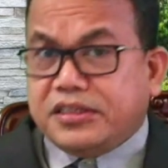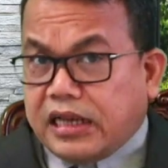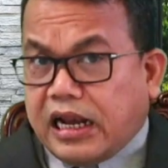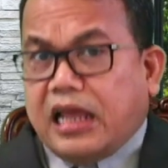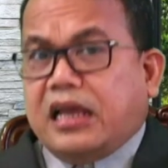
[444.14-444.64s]

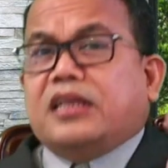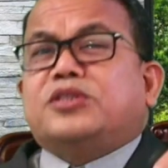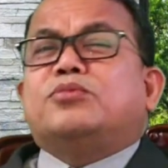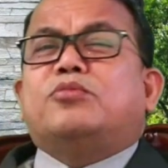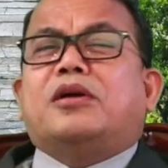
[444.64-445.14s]
Serahkan
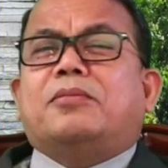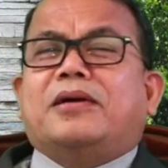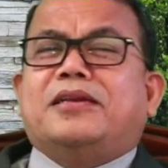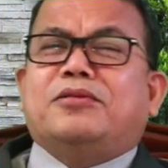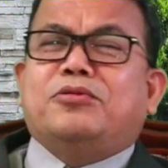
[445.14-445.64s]
semua
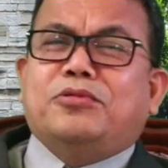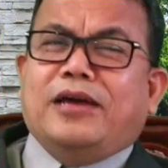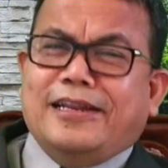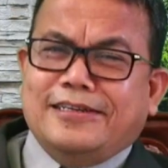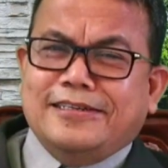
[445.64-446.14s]
kepada
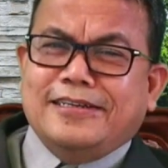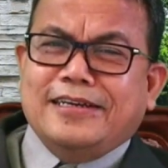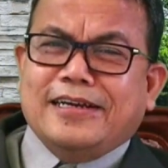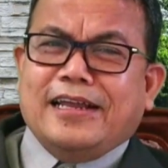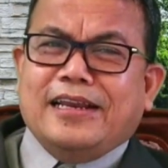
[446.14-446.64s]
Tuhan.
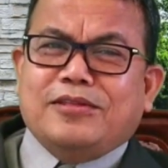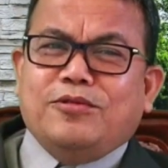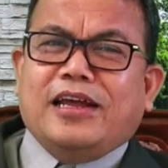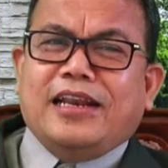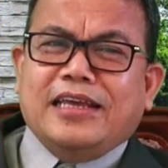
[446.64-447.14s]
Karena
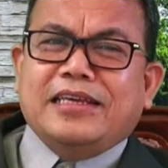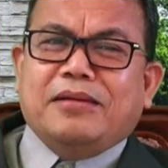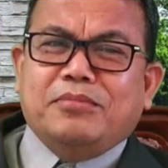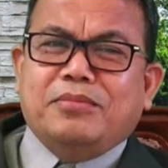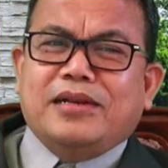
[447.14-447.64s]
Tuhanlah
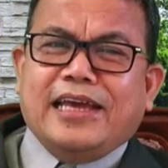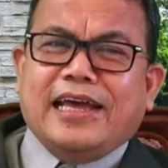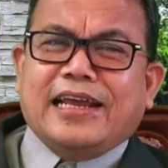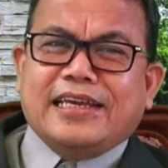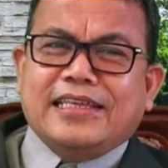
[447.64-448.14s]
yang
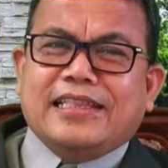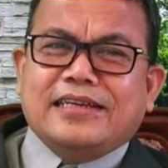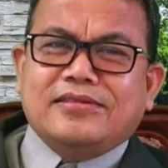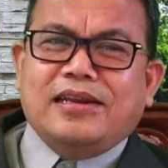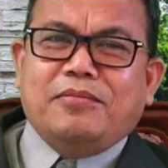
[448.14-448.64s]
memelihara
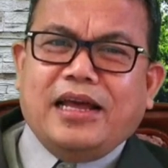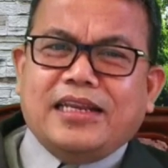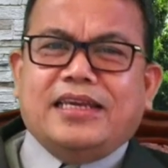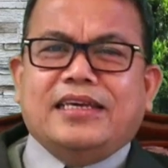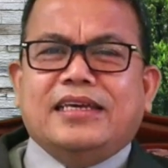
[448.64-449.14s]
kita. Sudah
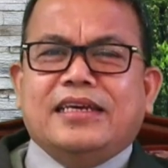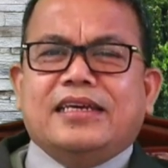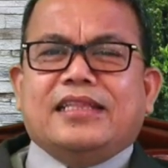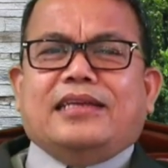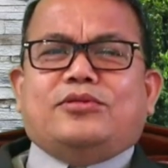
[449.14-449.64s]
mari
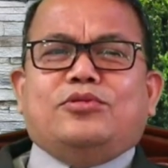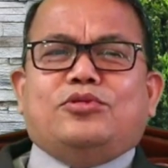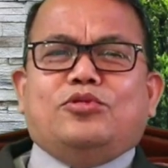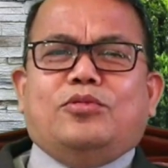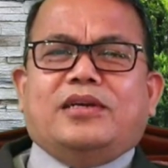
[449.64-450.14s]
kita
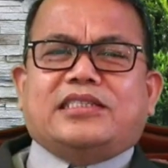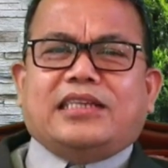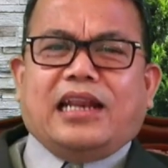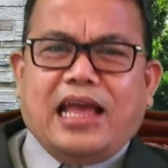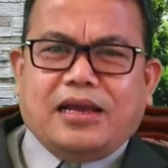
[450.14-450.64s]
sungguh-sungguh
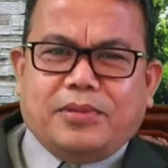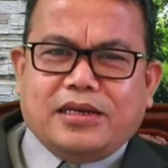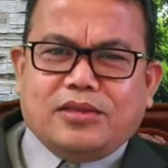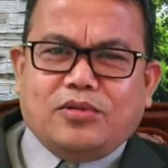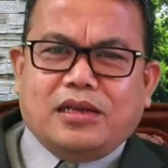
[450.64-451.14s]
berserah
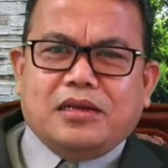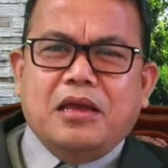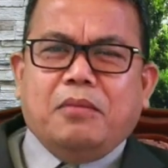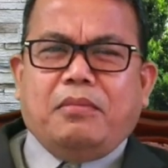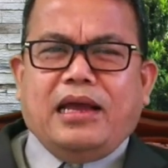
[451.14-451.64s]
kepada Tuhan.
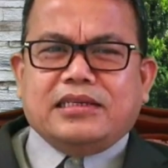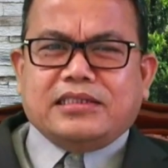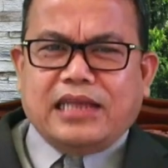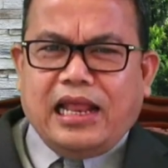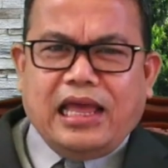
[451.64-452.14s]

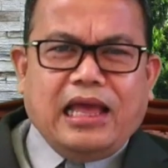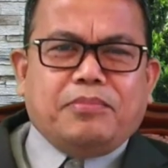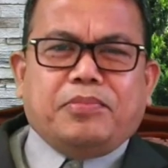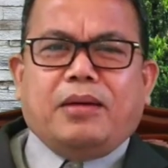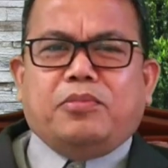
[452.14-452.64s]

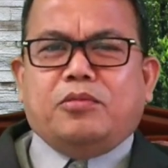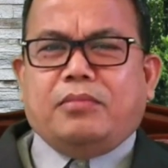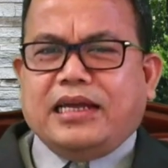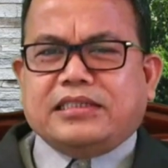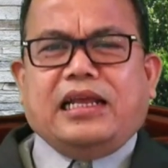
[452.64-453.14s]
Masalah apapun,
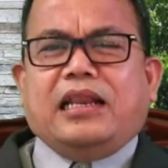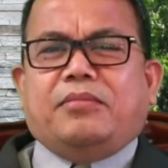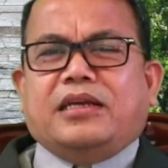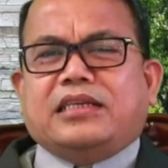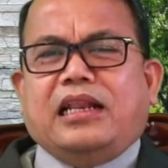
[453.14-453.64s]

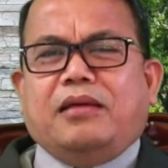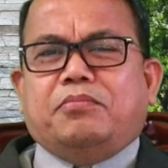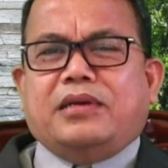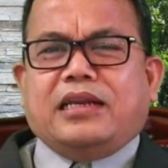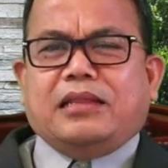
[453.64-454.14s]

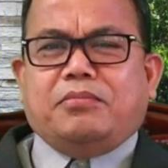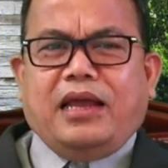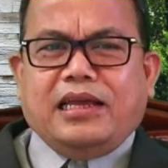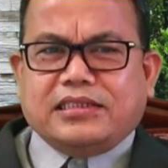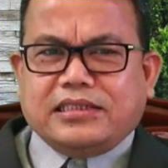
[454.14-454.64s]
masalah-masalah berat,
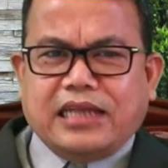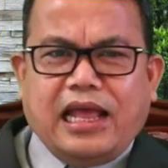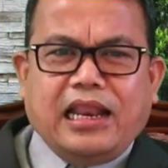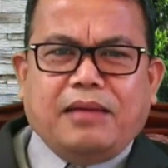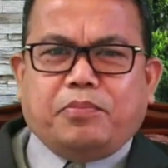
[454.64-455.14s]

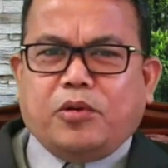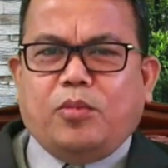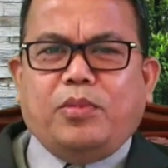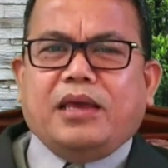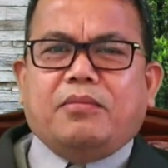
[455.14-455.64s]
masalah
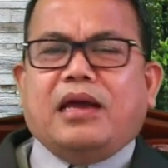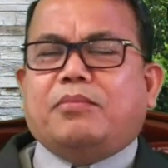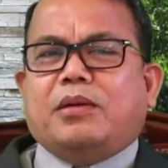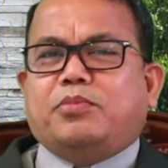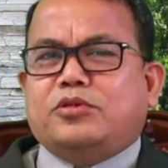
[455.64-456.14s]
problema
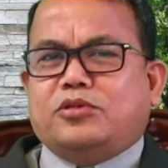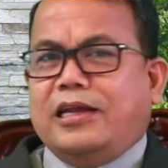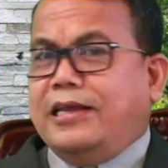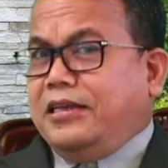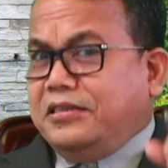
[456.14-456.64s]
apapun
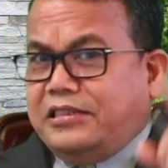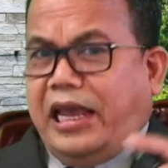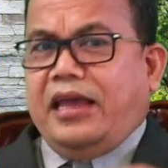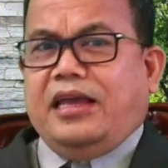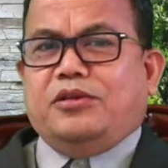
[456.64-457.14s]
Saudara,
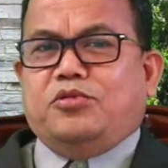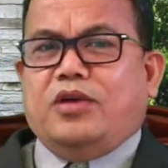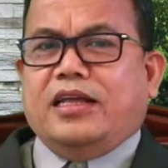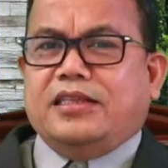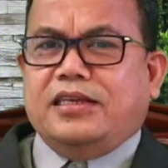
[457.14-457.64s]
jangan
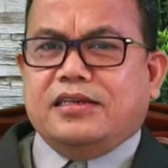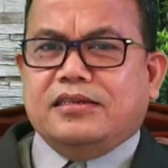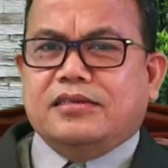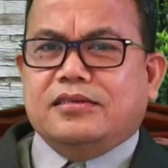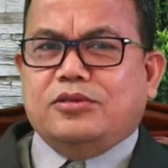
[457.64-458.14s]
khawatir.
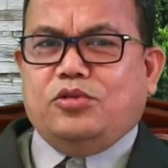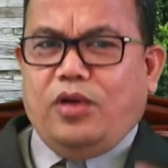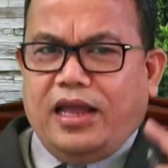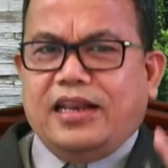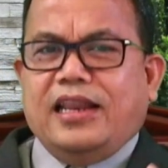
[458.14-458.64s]

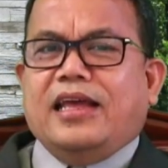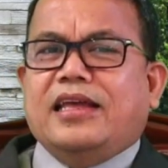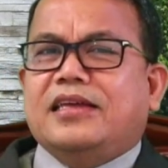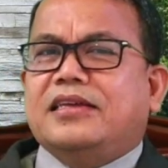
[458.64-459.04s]
Tuhanlah